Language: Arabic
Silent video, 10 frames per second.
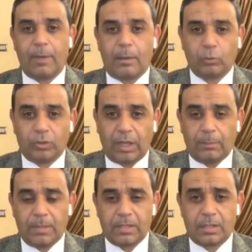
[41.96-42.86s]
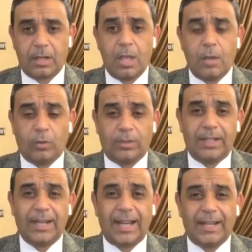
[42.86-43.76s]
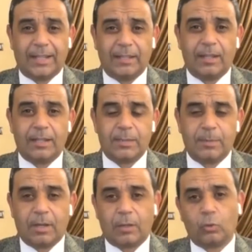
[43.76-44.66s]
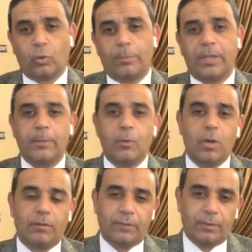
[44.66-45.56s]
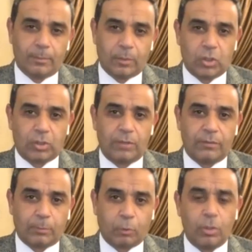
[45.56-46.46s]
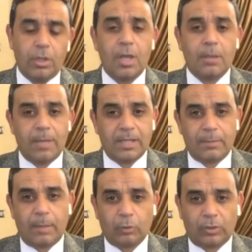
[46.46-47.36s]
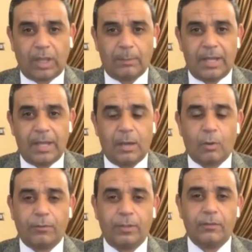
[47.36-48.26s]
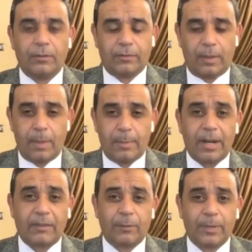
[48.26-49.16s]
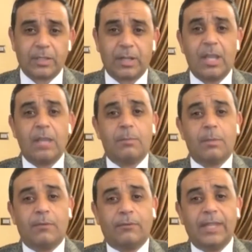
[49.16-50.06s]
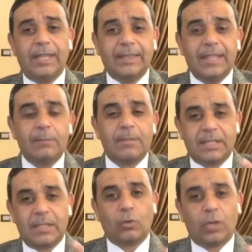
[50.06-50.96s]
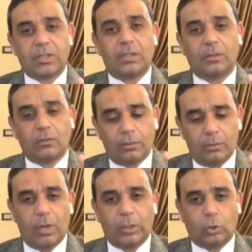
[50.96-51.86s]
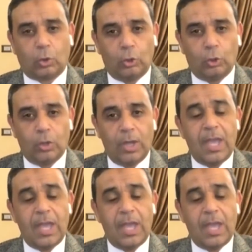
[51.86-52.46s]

مع منتخب مصر والدليل على كده الناس بيقارنوا هو بيجيب جوال في ماتشات ليفربول بس مع المنتخب لا هو اما بيلعب في مصر بيبقى فيه اثنين ماسكينه اصلا الوقت كله